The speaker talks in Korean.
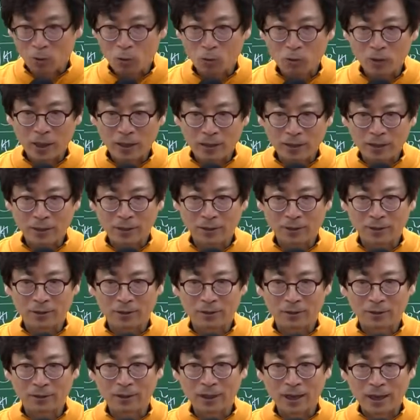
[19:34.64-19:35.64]
올 거
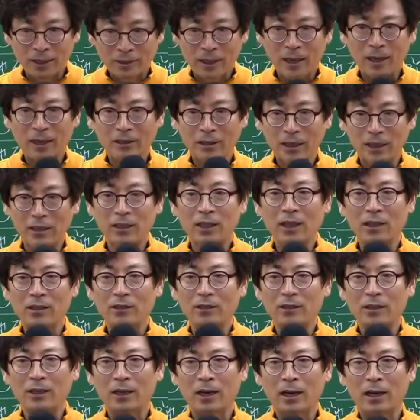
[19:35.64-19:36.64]
아니에요. 항상 제일 뒤에
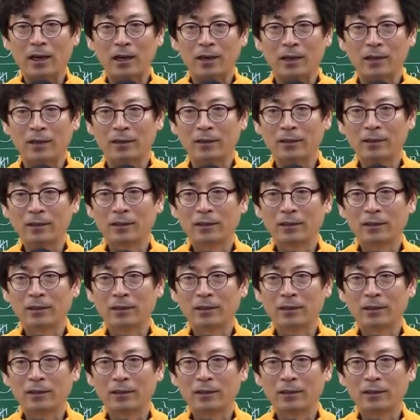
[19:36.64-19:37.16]
있으니까.